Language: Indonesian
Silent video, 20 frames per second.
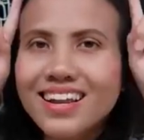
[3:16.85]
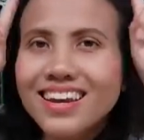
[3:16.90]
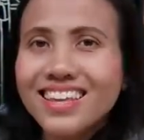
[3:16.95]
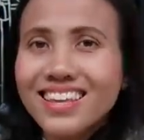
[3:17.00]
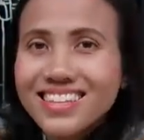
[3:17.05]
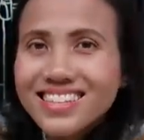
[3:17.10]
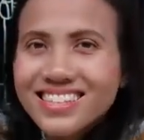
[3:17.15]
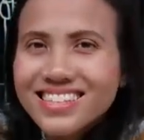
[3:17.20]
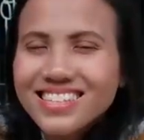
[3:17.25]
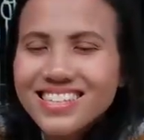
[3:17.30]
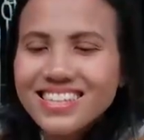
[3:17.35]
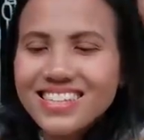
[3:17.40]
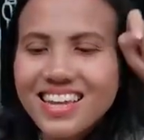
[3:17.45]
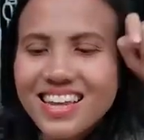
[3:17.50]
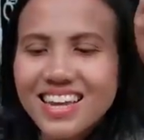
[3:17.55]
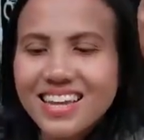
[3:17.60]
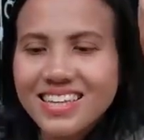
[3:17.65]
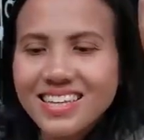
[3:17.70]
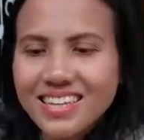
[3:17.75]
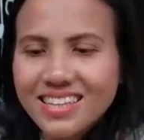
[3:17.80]

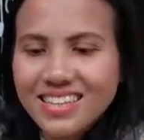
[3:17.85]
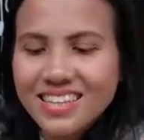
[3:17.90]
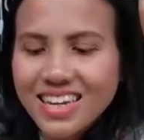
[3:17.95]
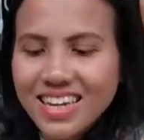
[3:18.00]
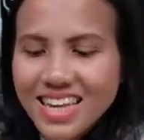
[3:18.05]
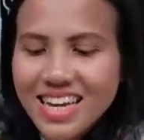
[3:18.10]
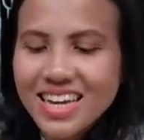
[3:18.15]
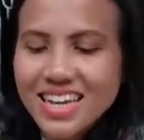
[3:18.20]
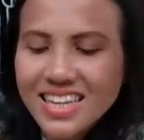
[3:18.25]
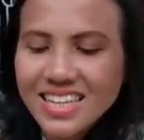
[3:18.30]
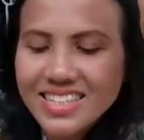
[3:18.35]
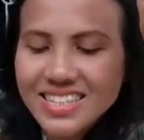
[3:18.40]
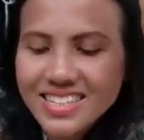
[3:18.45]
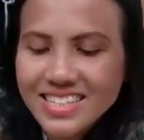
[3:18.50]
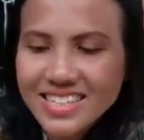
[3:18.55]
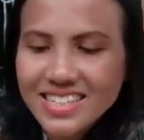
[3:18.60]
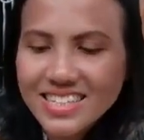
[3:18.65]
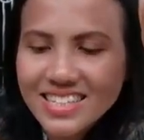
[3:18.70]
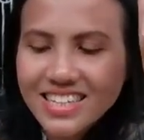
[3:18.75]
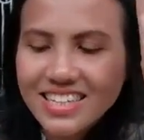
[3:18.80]
kelincinya lagi telinga
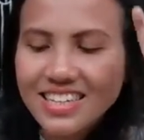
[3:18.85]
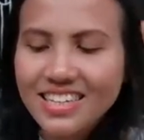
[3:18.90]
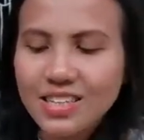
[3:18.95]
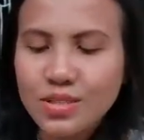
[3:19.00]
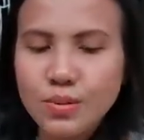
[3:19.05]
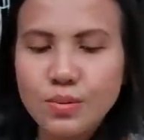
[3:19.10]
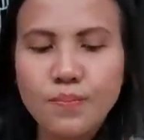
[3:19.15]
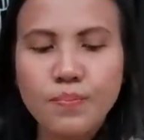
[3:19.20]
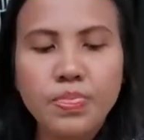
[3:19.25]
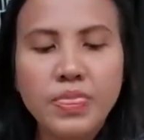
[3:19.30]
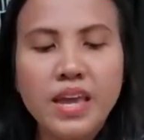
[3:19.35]
kelinci nah, gitu